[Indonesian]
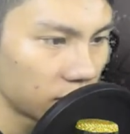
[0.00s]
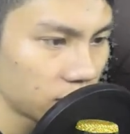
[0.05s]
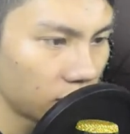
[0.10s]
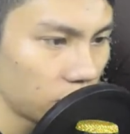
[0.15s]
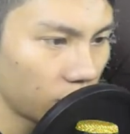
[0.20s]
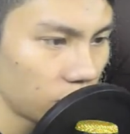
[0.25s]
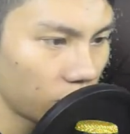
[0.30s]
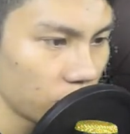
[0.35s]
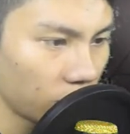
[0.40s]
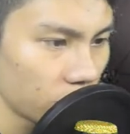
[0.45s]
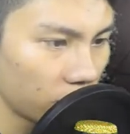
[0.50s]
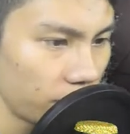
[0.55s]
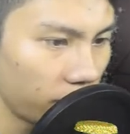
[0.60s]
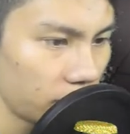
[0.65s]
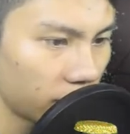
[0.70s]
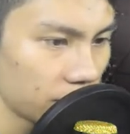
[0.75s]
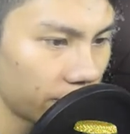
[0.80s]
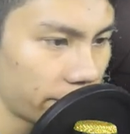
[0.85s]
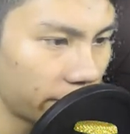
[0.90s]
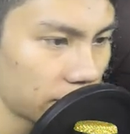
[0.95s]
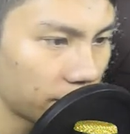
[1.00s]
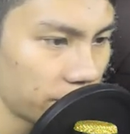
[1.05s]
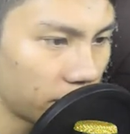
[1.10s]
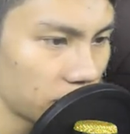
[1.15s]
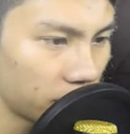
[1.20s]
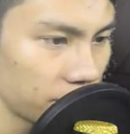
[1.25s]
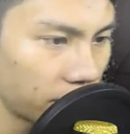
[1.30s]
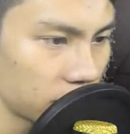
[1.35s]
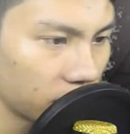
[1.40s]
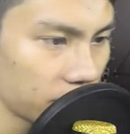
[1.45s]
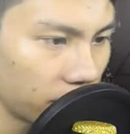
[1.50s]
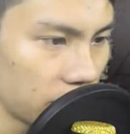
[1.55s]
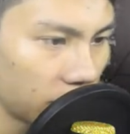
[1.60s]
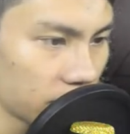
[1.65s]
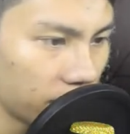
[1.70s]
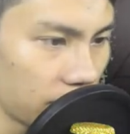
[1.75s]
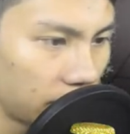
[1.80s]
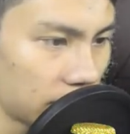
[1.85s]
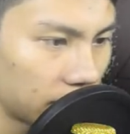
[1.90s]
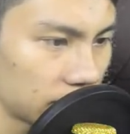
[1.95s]
Go go, come on, come on, come on, come on, come on,
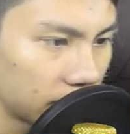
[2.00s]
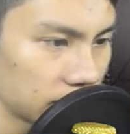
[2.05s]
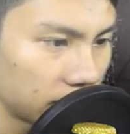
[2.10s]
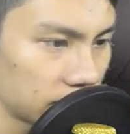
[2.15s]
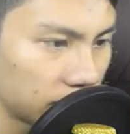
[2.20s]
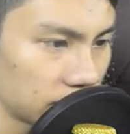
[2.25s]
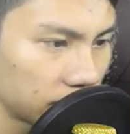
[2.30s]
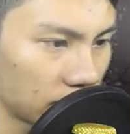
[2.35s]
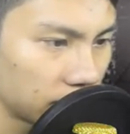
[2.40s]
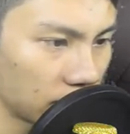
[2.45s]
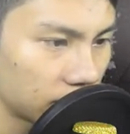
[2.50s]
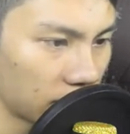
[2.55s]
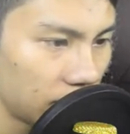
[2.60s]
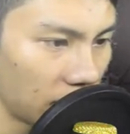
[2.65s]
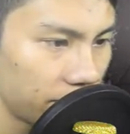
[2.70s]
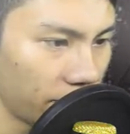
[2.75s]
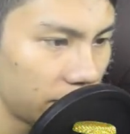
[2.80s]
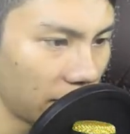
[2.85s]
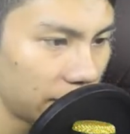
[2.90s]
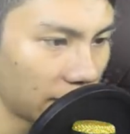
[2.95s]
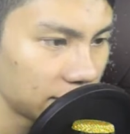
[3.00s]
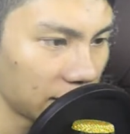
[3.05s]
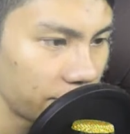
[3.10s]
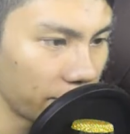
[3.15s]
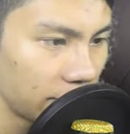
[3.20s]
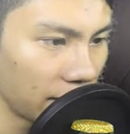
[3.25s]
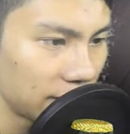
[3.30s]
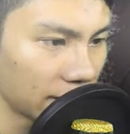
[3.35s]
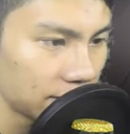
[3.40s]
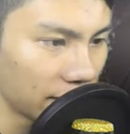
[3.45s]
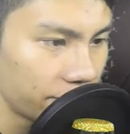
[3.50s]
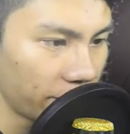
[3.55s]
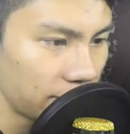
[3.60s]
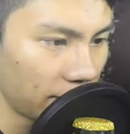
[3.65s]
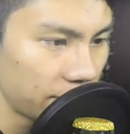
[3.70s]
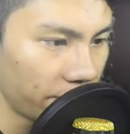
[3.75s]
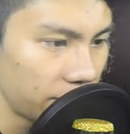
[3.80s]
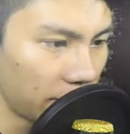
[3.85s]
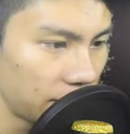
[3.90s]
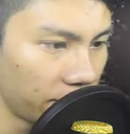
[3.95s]
come on. Ambil guys, ambil guys,
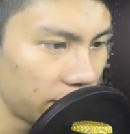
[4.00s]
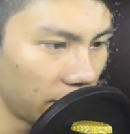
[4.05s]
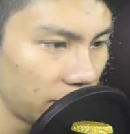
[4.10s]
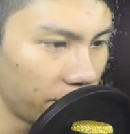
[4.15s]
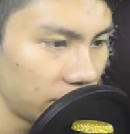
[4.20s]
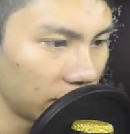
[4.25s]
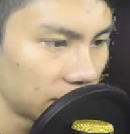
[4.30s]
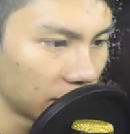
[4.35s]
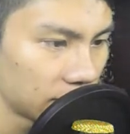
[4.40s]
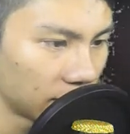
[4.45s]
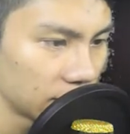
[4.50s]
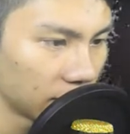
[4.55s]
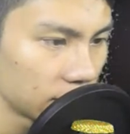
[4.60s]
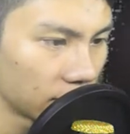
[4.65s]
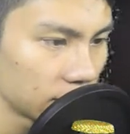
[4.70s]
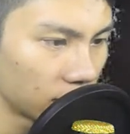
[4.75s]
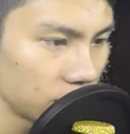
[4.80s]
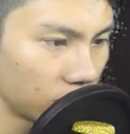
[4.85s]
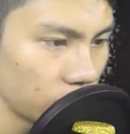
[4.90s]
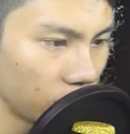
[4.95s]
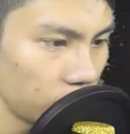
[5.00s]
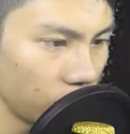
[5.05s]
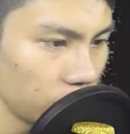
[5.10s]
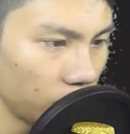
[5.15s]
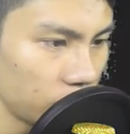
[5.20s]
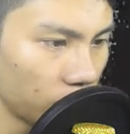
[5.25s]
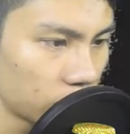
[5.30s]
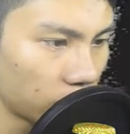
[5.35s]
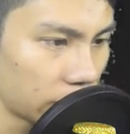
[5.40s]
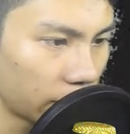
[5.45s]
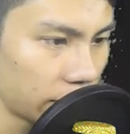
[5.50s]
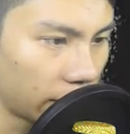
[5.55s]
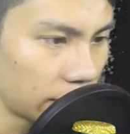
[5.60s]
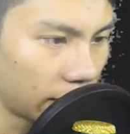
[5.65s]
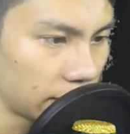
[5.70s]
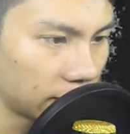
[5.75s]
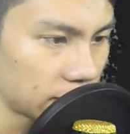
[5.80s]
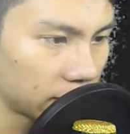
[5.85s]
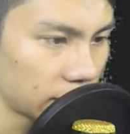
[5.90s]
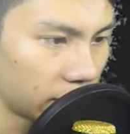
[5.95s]
ambil ambil ambil ambil. Uh, ngeri
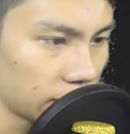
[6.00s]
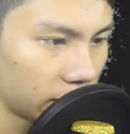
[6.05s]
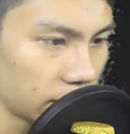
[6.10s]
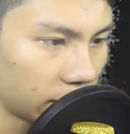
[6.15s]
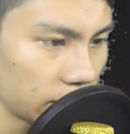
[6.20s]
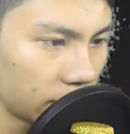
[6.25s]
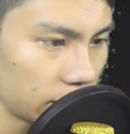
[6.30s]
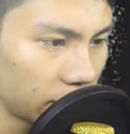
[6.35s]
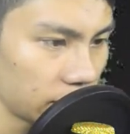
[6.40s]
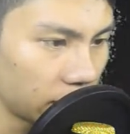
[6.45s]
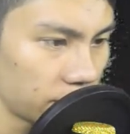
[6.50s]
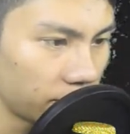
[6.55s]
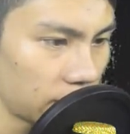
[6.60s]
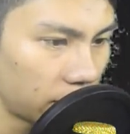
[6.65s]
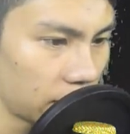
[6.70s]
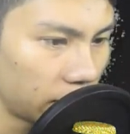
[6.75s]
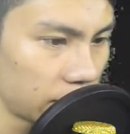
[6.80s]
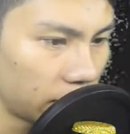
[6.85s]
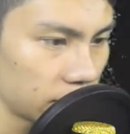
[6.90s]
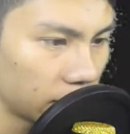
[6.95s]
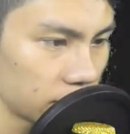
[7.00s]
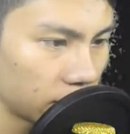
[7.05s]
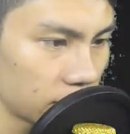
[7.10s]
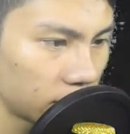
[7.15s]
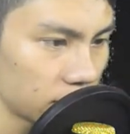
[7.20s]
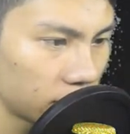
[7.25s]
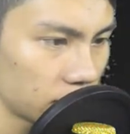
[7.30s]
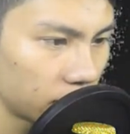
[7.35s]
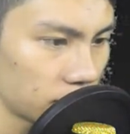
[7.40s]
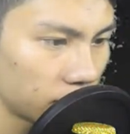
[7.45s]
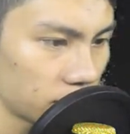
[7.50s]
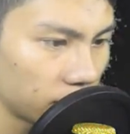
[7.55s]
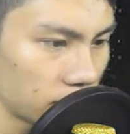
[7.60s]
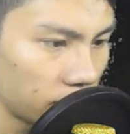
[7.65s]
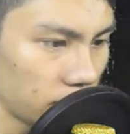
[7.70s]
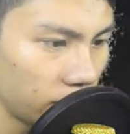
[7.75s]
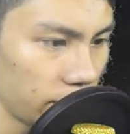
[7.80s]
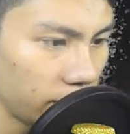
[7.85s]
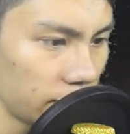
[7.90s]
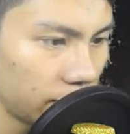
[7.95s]
guys, ngeri ngeri ngeri. Di mana nih?
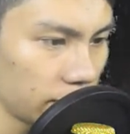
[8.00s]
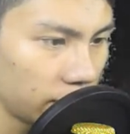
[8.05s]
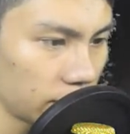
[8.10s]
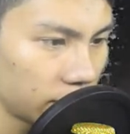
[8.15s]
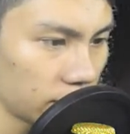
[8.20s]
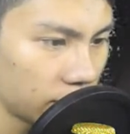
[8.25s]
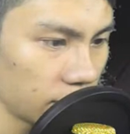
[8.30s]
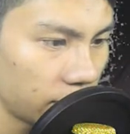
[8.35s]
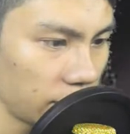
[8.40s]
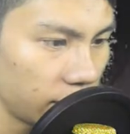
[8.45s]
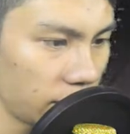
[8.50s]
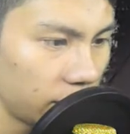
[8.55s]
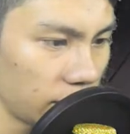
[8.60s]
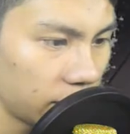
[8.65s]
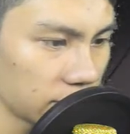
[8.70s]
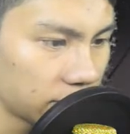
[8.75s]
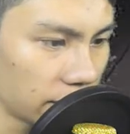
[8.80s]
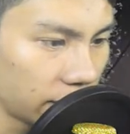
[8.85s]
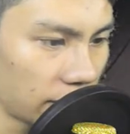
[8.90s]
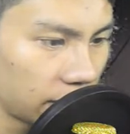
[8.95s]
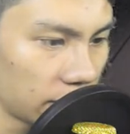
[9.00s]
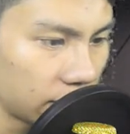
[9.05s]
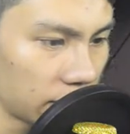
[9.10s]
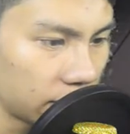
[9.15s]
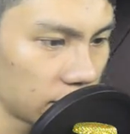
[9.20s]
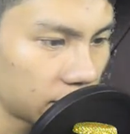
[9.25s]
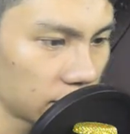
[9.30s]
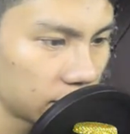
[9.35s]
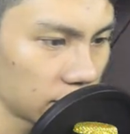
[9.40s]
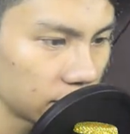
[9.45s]
Oh, ini. Ini nih sayanya.